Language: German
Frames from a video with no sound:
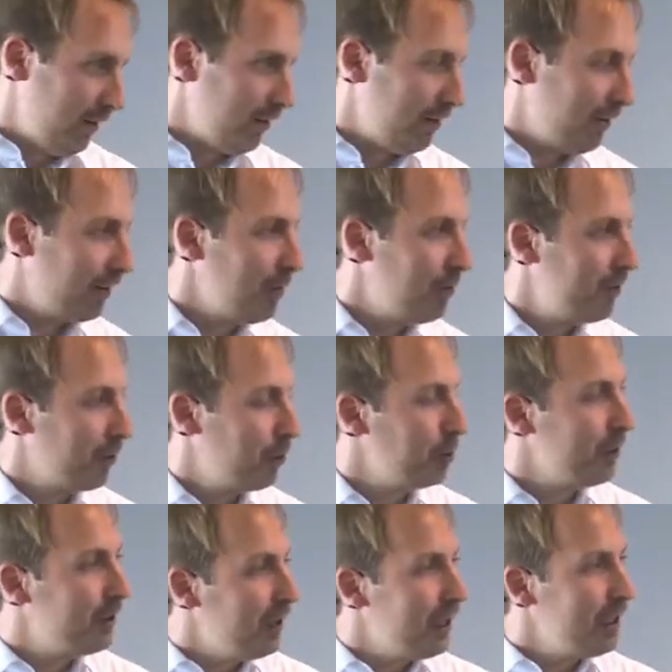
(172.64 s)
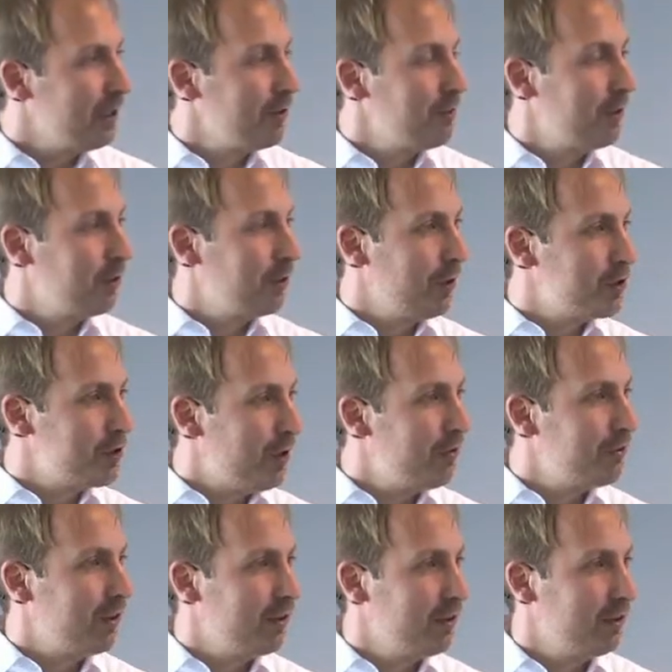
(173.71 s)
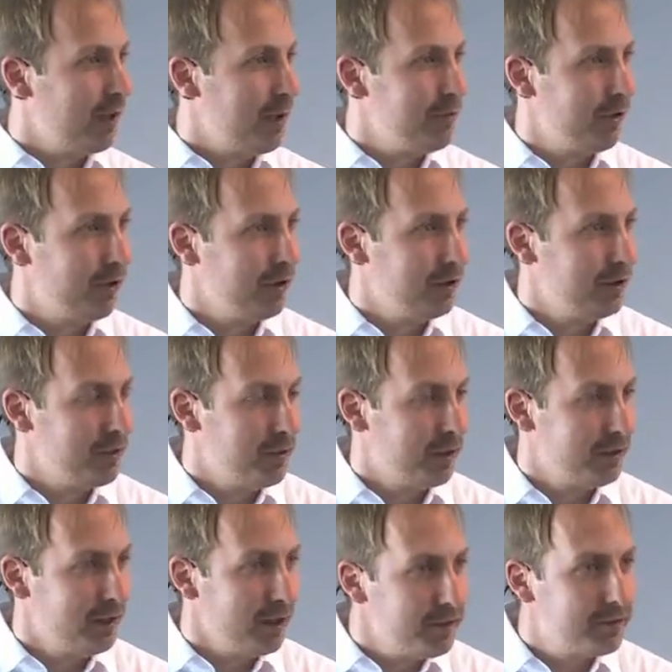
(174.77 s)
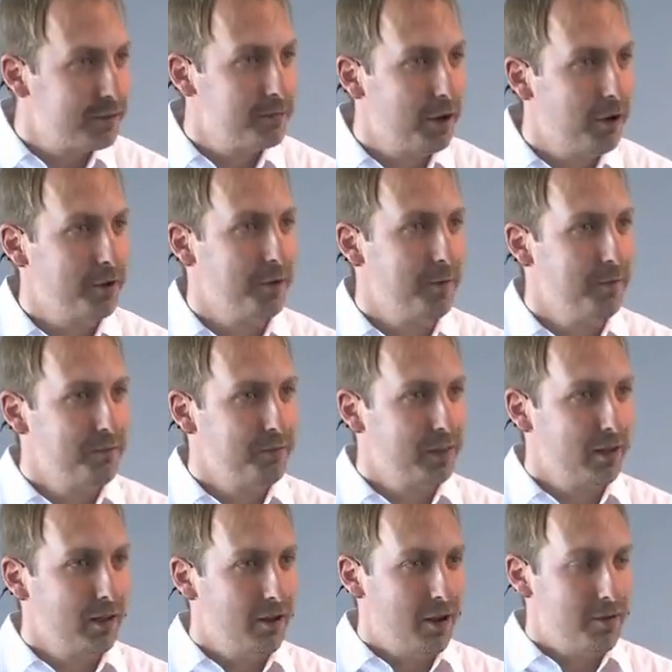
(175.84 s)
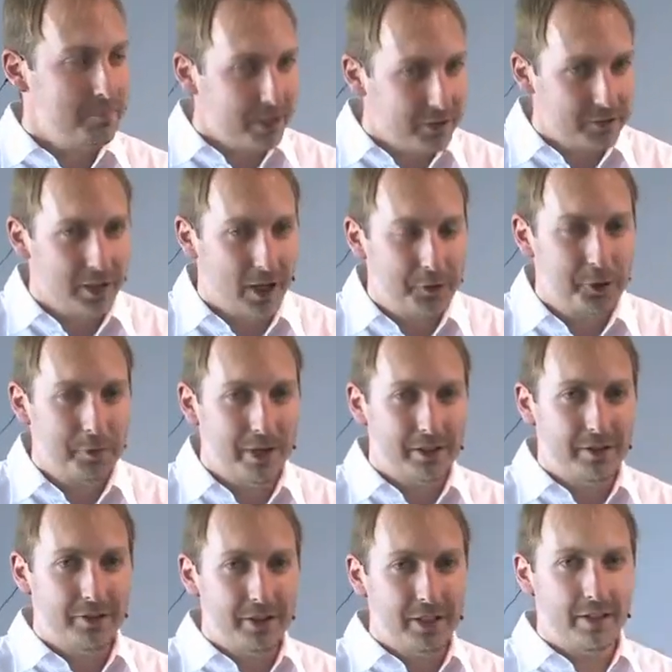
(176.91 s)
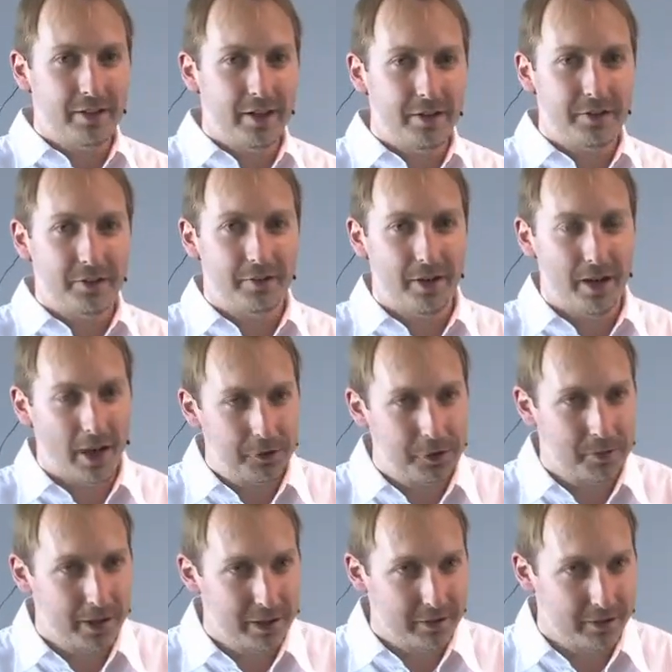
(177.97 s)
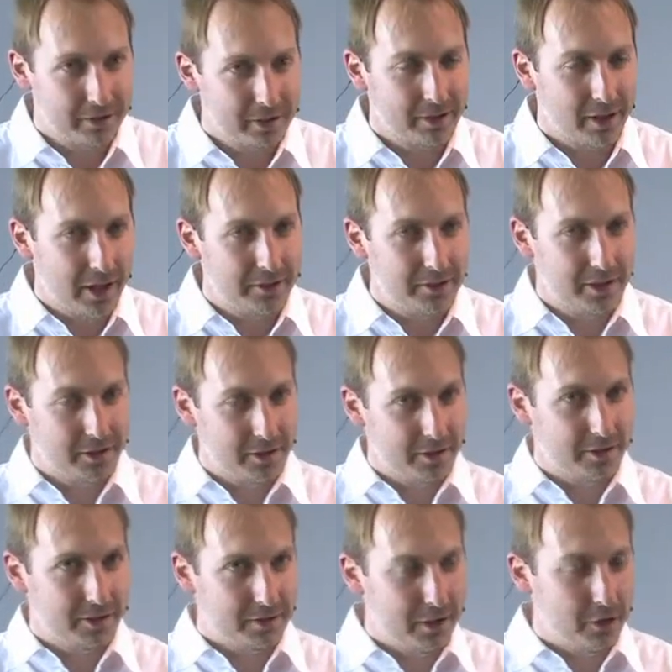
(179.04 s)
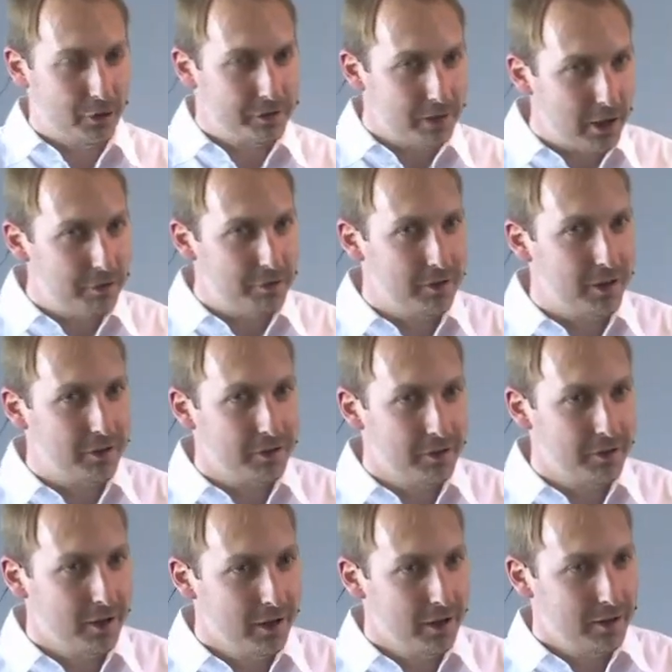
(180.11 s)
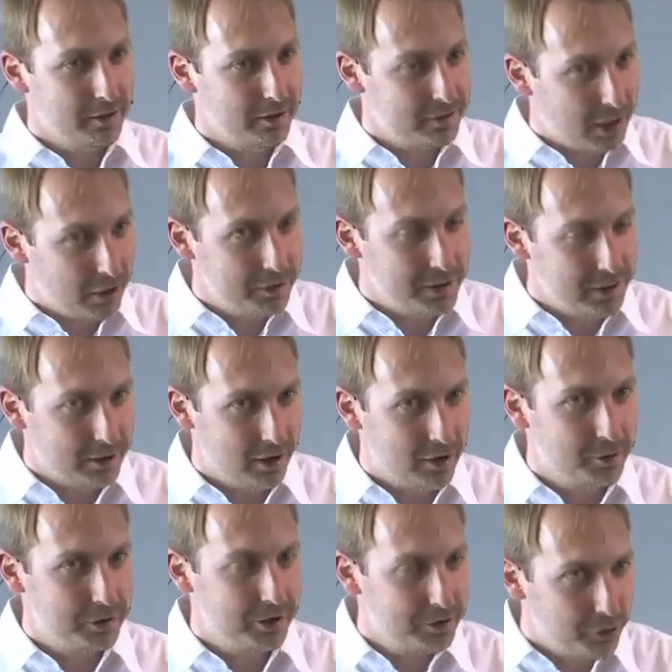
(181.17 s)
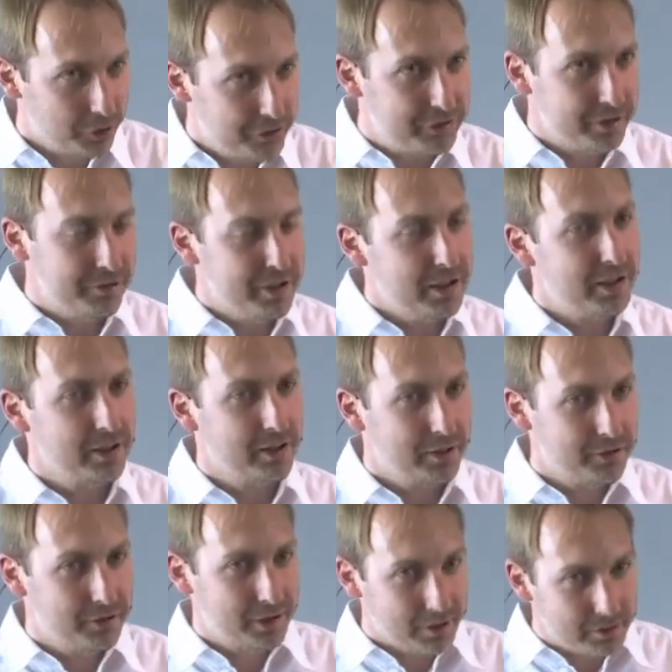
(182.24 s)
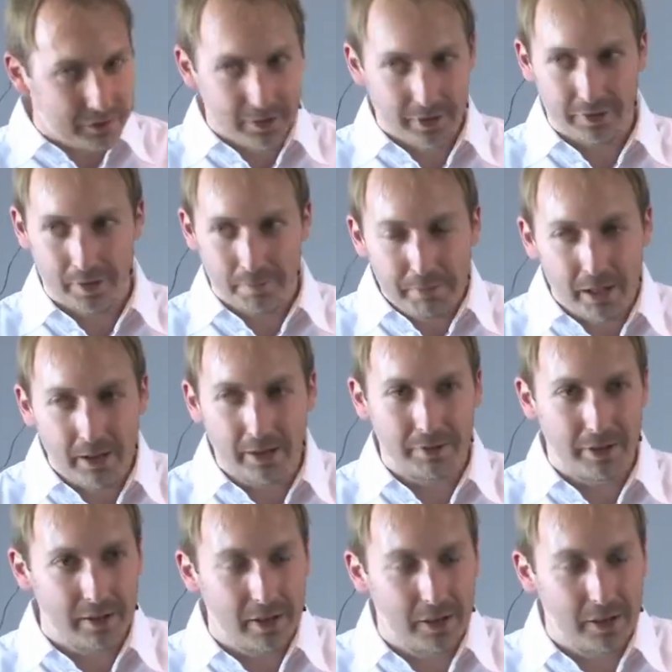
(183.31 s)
Da gibt es eine gute Technik, wie man sowas schafft. Das ist einfach, indem man Tests baut. Am besten automatisierte Tests, weil automatisiert heißt, ich kann sie sehr oft laufen lassen. Das dauert nicht lang und das kostet wenig. Also testen ist dann billig, wenn es